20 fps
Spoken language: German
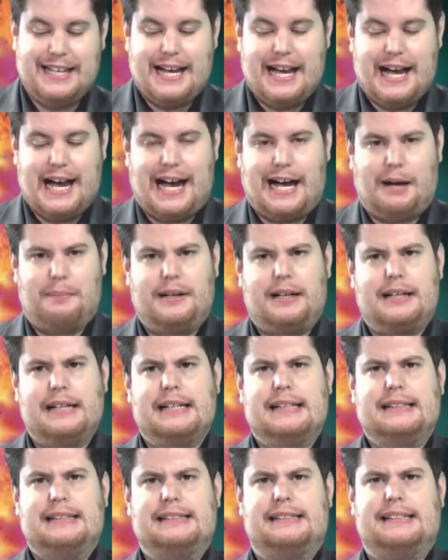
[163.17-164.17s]
Aber
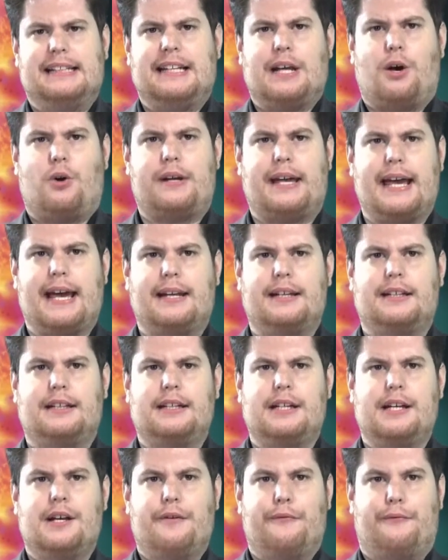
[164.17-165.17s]
die sind auch gerne
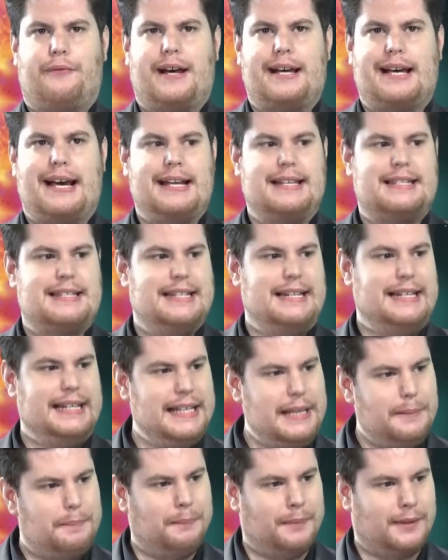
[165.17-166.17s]

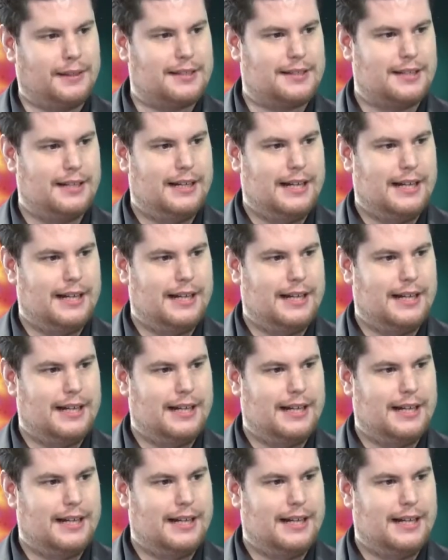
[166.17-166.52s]
freiheitsliebend.